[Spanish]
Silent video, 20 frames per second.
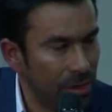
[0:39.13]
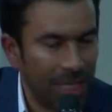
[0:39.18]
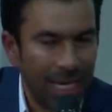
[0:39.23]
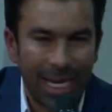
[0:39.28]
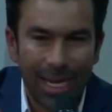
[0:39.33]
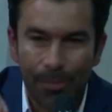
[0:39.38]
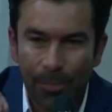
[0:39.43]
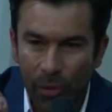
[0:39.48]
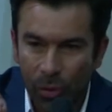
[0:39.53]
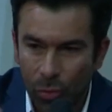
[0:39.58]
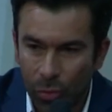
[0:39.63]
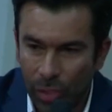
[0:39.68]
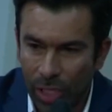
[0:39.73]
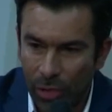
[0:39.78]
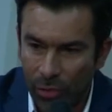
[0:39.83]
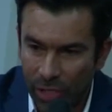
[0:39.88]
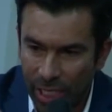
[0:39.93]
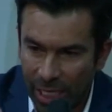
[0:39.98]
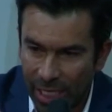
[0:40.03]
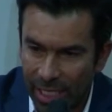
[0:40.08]
de la
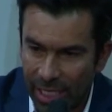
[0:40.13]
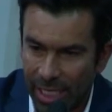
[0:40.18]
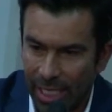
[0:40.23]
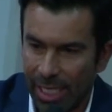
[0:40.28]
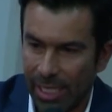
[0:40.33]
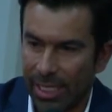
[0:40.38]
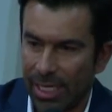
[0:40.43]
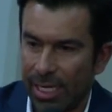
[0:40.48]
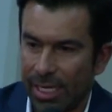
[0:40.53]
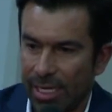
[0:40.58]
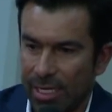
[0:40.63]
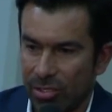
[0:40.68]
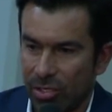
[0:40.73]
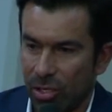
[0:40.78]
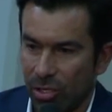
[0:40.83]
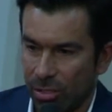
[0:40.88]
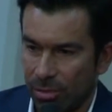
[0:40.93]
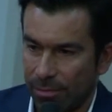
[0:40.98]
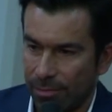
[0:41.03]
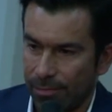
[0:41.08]
Procuraduría General de la
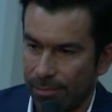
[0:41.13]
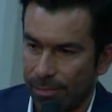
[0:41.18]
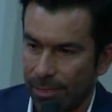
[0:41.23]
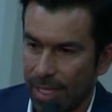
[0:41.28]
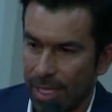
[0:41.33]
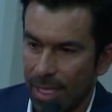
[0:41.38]
Nación.